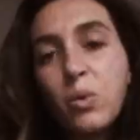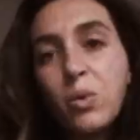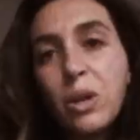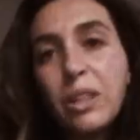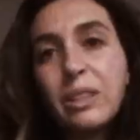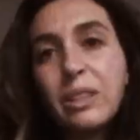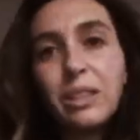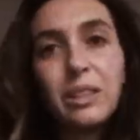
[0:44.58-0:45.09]
un
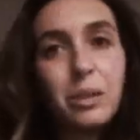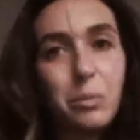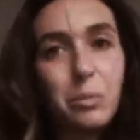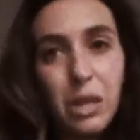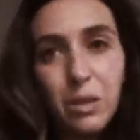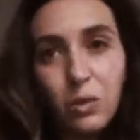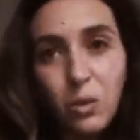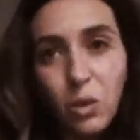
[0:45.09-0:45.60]

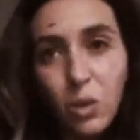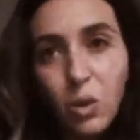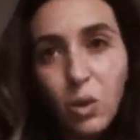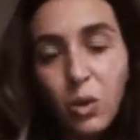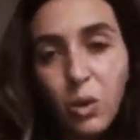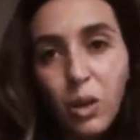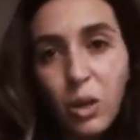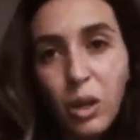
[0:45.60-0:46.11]

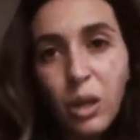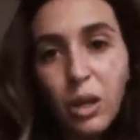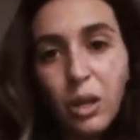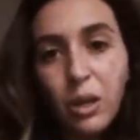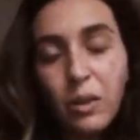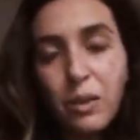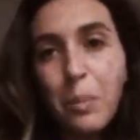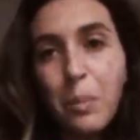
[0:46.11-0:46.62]
entendimiento de,
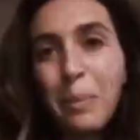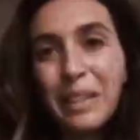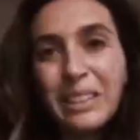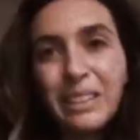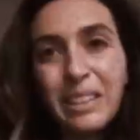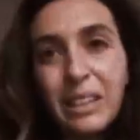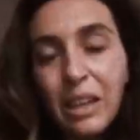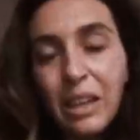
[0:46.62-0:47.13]
de,
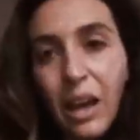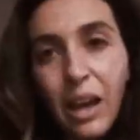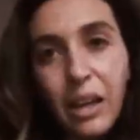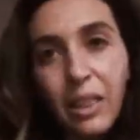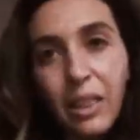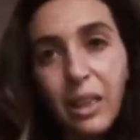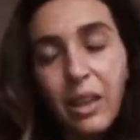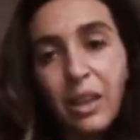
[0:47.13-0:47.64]
empatía
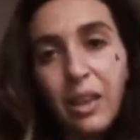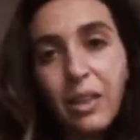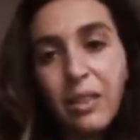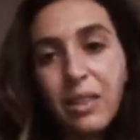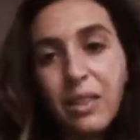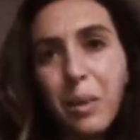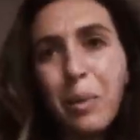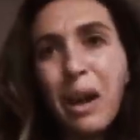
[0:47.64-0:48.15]
y de,
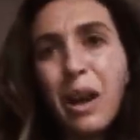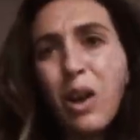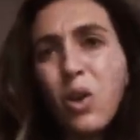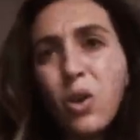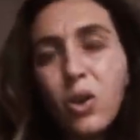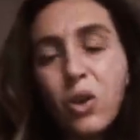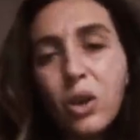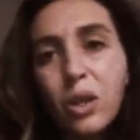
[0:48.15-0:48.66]
de
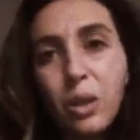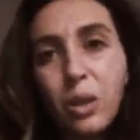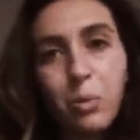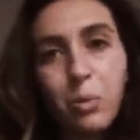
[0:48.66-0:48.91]
valor y de